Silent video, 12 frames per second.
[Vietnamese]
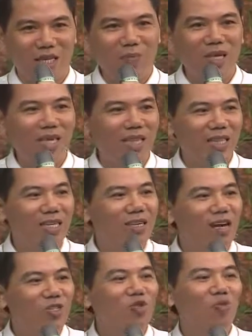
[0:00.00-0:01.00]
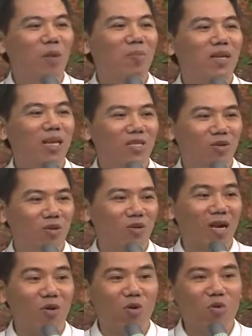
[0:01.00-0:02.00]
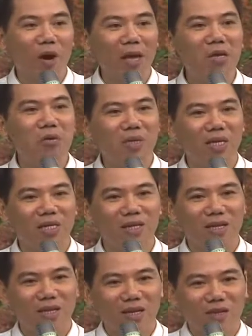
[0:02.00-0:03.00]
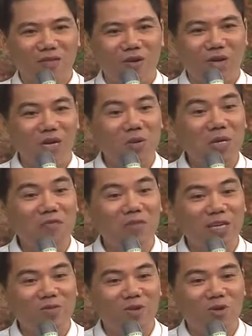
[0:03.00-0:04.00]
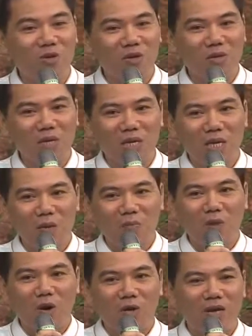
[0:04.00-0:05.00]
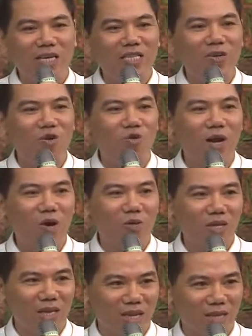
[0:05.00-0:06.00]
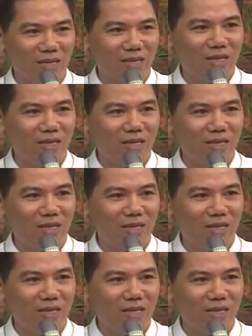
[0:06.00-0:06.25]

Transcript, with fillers: Thì mình nhìn thấy những người xung quanh mình đây rồi, họ đang có quá nhiều tiền và họ đang có địa vị trong xã hội, mà họ đầy dẫy khổ đau thế này.